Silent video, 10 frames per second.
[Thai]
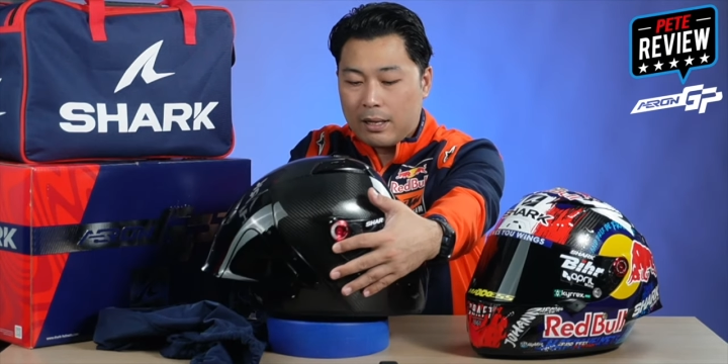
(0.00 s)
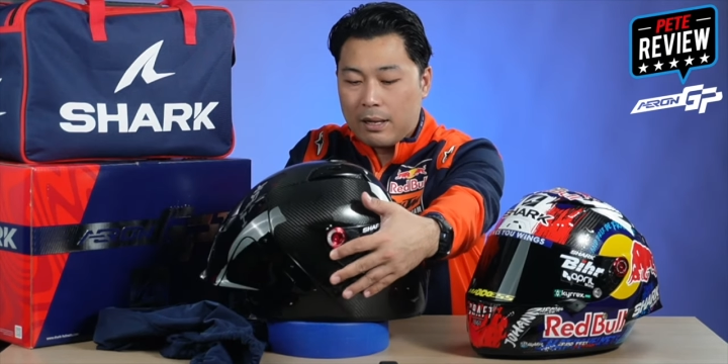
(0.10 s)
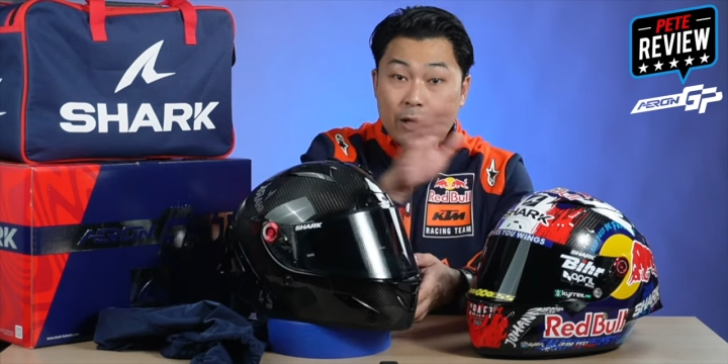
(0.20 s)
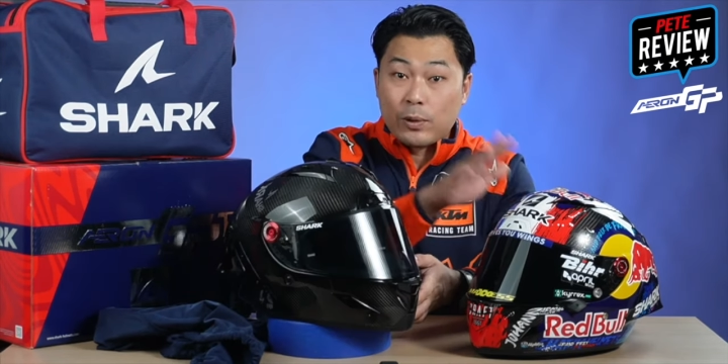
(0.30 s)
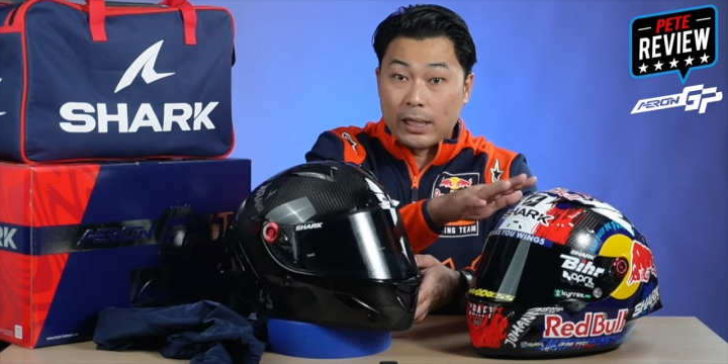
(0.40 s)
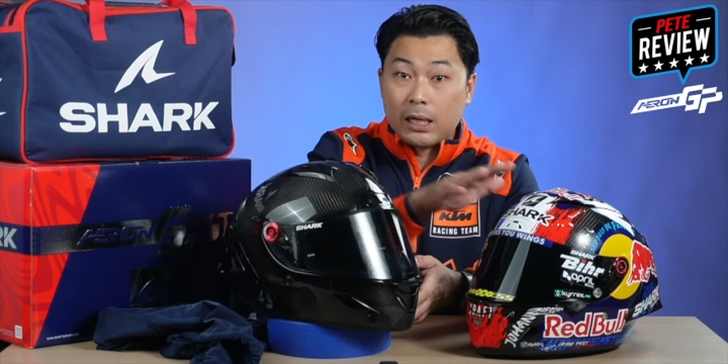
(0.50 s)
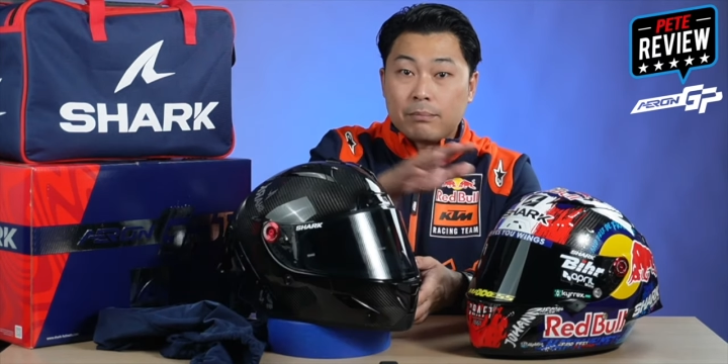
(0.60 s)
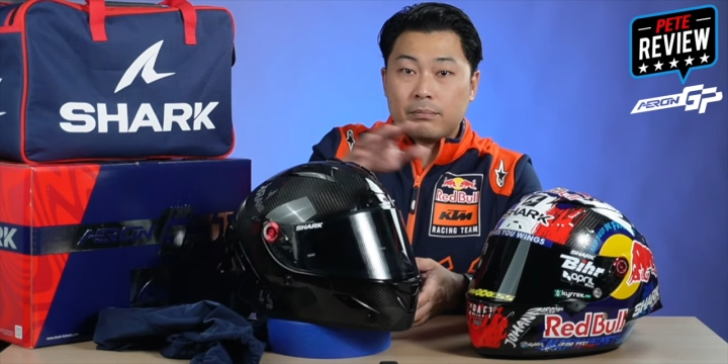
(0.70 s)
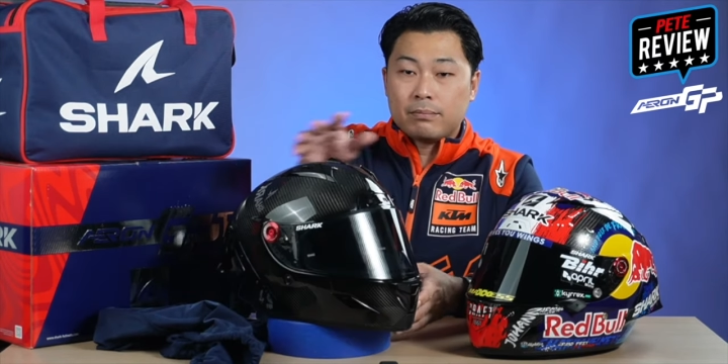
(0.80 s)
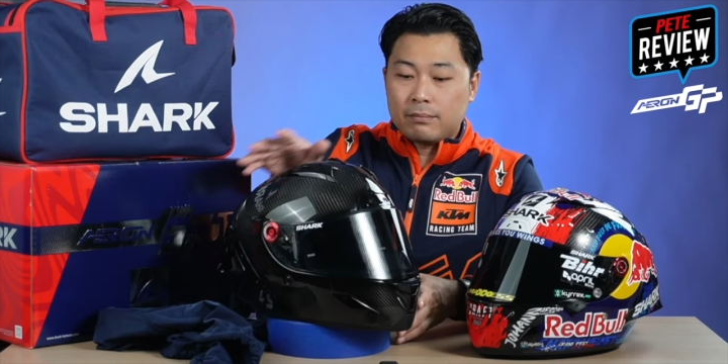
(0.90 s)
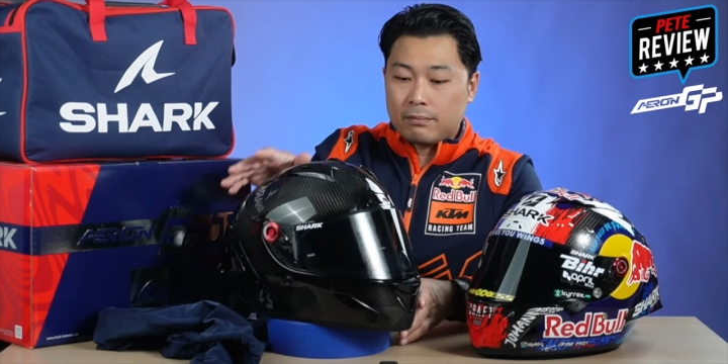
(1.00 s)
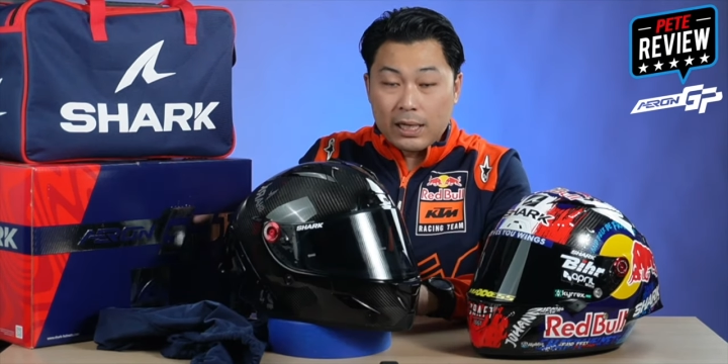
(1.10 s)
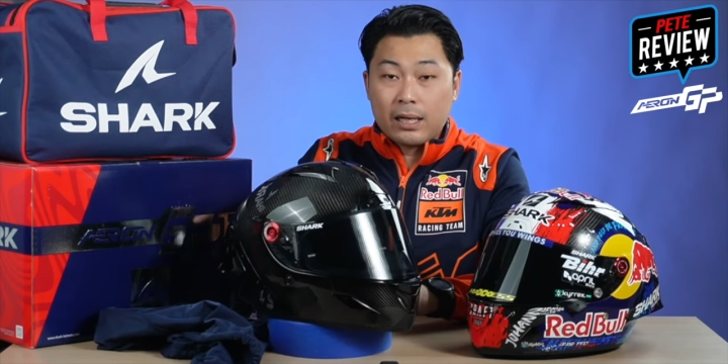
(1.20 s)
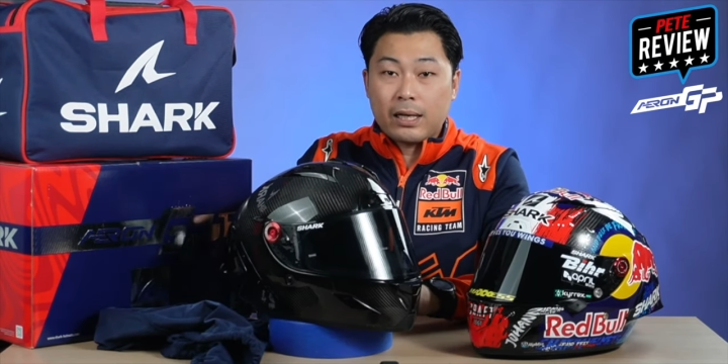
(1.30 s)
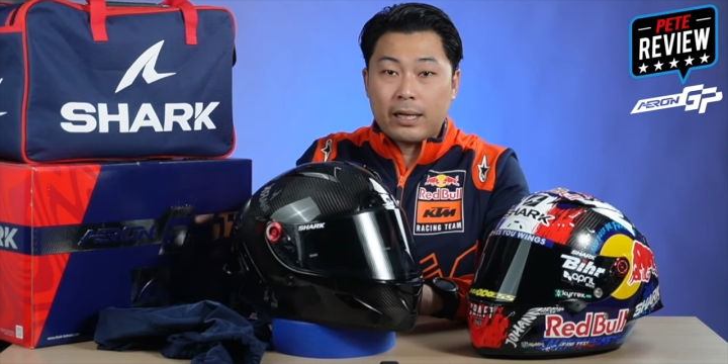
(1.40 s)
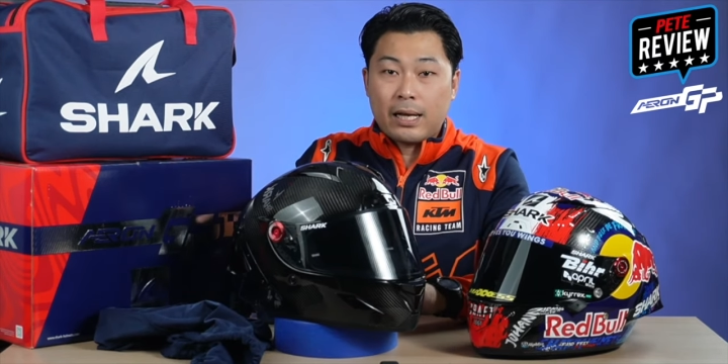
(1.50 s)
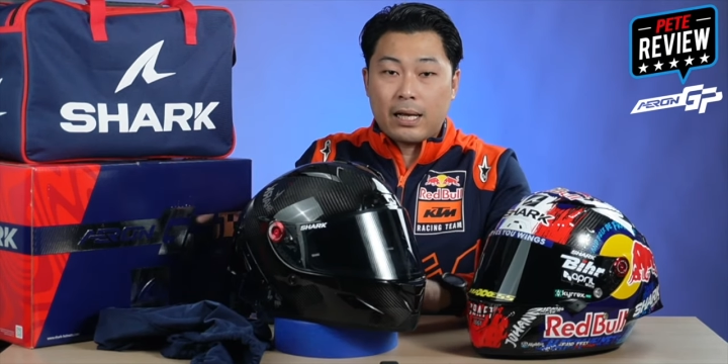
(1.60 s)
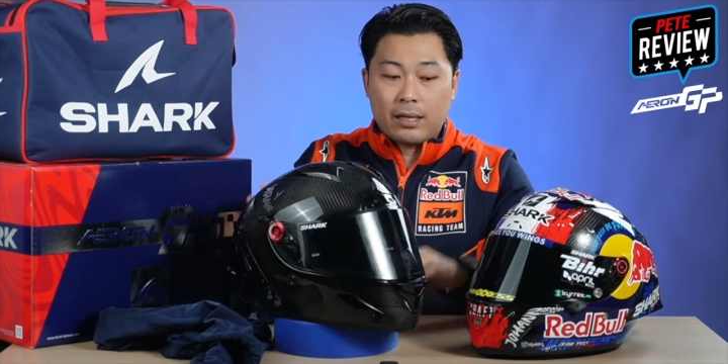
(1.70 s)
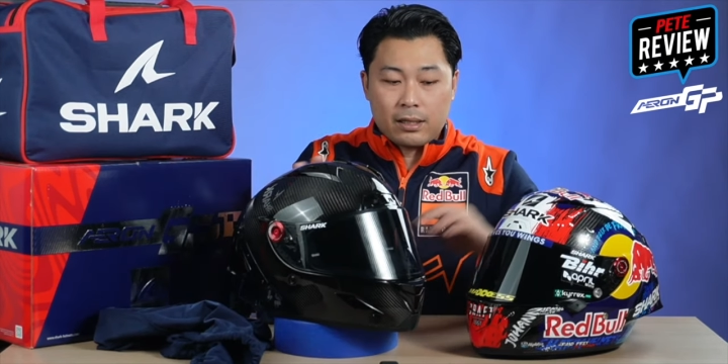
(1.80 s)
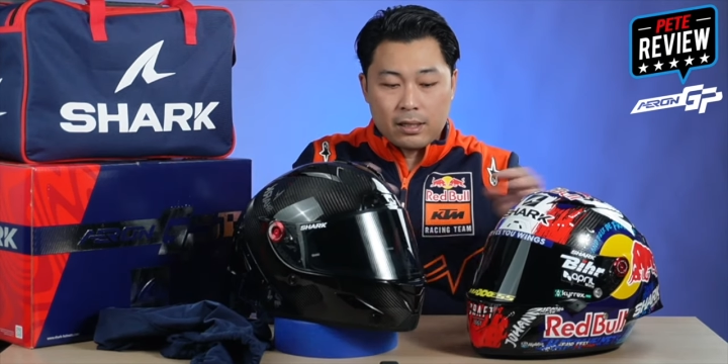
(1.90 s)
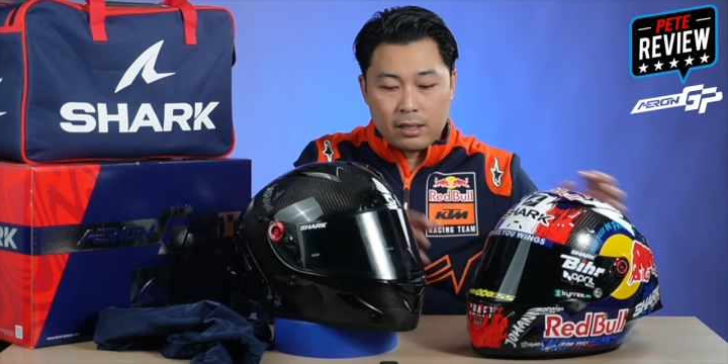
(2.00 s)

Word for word: แน่นกว่าเดิมรู้เรื่องเลยนะฮะ